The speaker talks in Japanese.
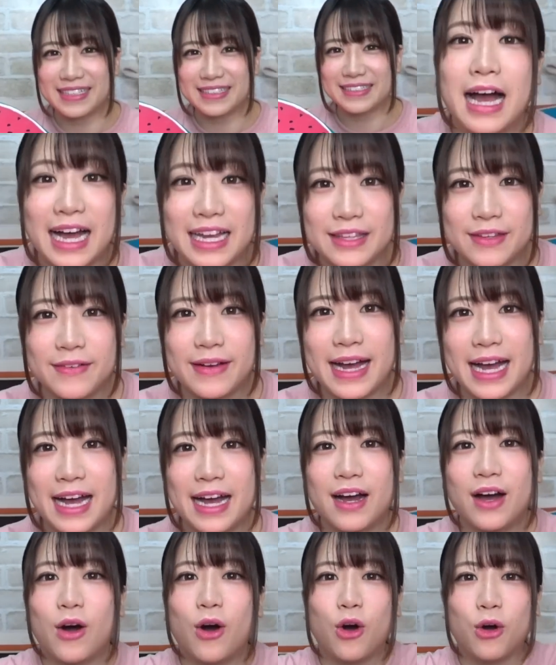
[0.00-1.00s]
すあと
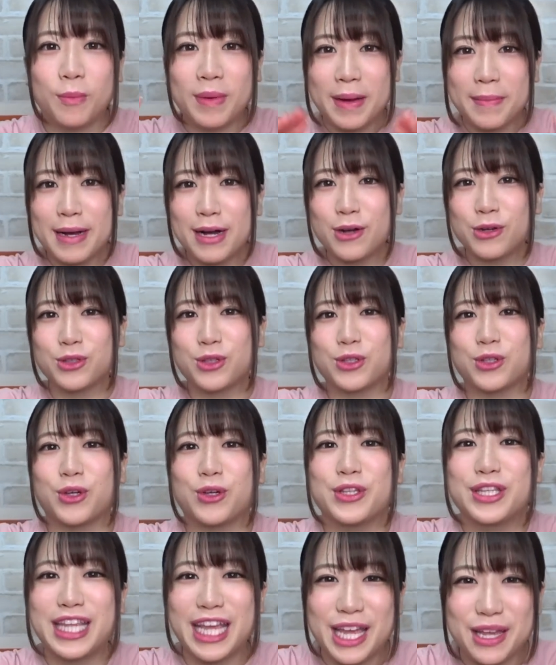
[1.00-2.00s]
はおままごとの
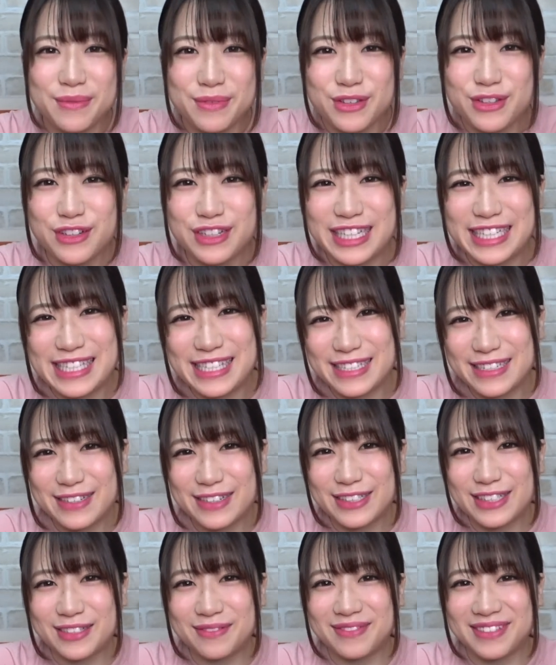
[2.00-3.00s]
テーブルにする
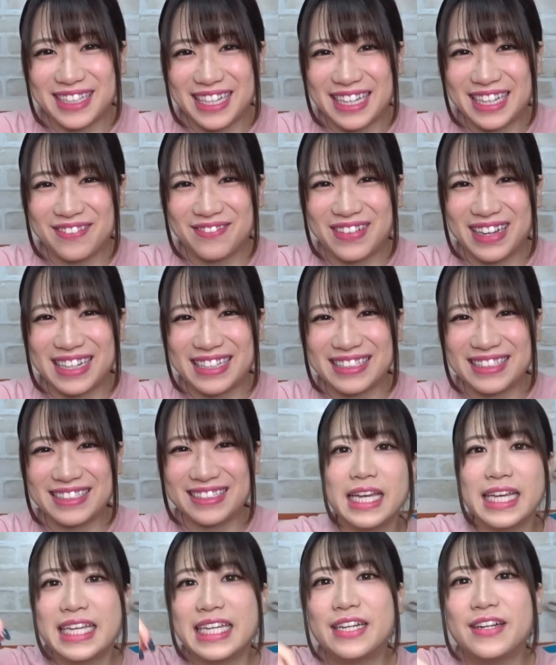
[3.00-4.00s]
こともできま
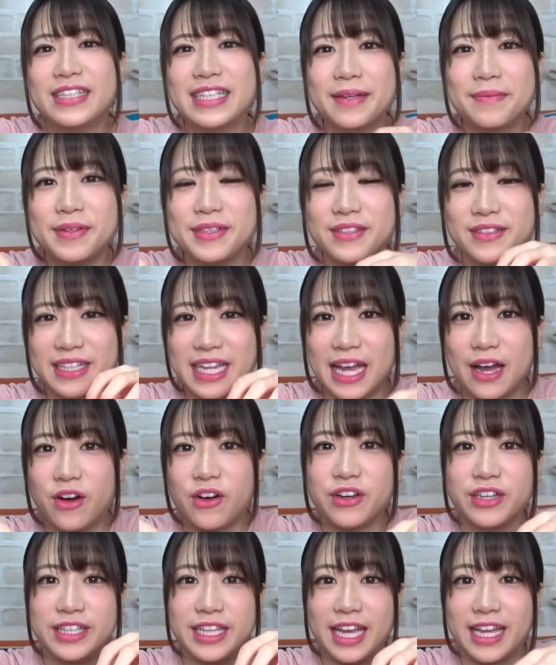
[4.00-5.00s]
すいろんなものをね
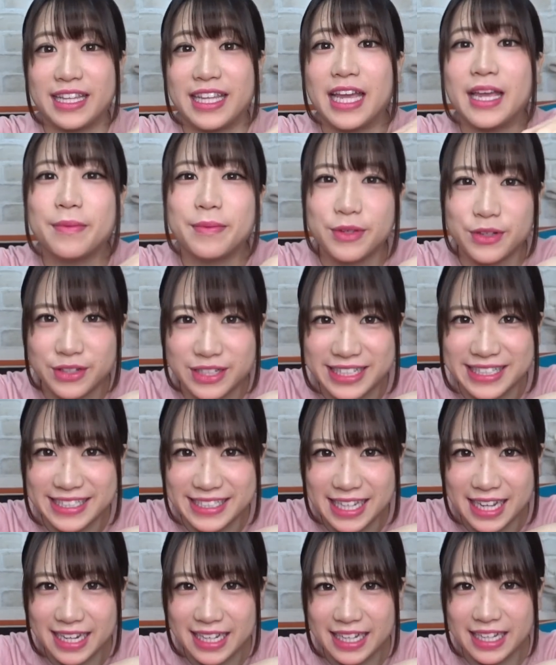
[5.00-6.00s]
置いてテーブルにし
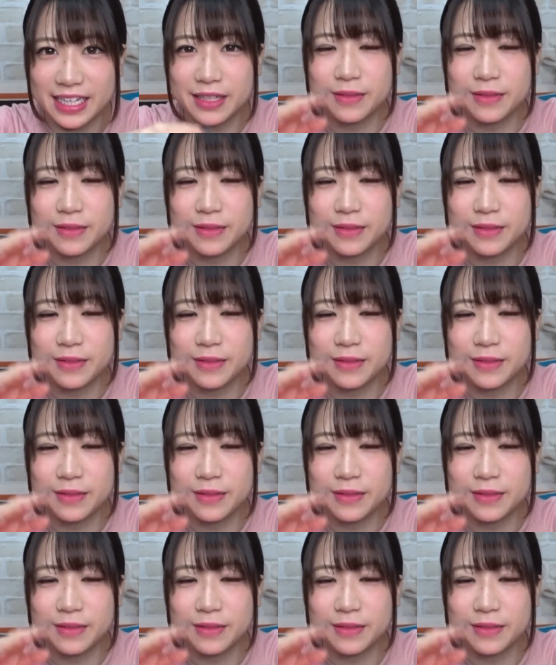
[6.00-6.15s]
たり